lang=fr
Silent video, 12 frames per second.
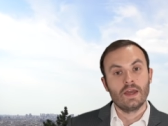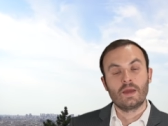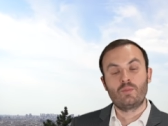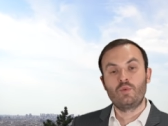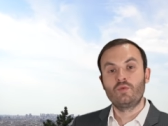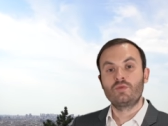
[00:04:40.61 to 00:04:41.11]

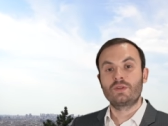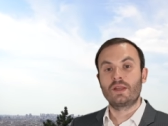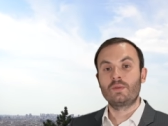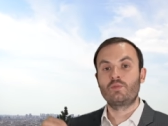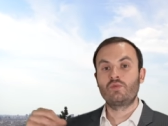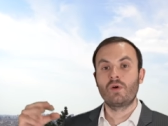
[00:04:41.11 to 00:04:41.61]
et plus vous
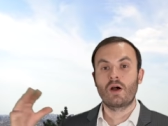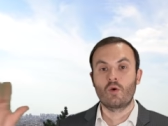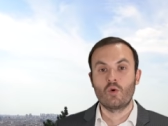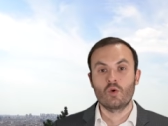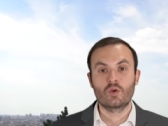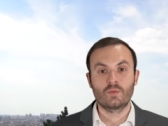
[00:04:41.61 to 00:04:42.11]
allez pouvoir
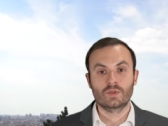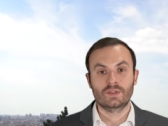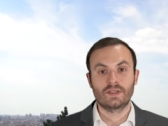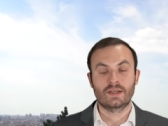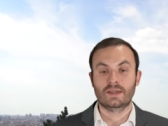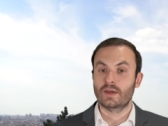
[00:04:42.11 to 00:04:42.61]

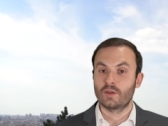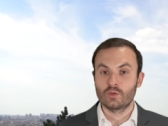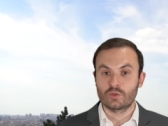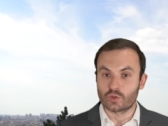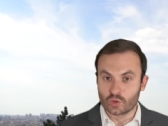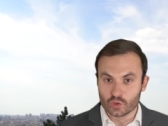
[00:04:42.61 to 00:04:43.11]
augmenter la
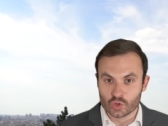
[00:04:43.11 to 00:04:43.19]
cadence.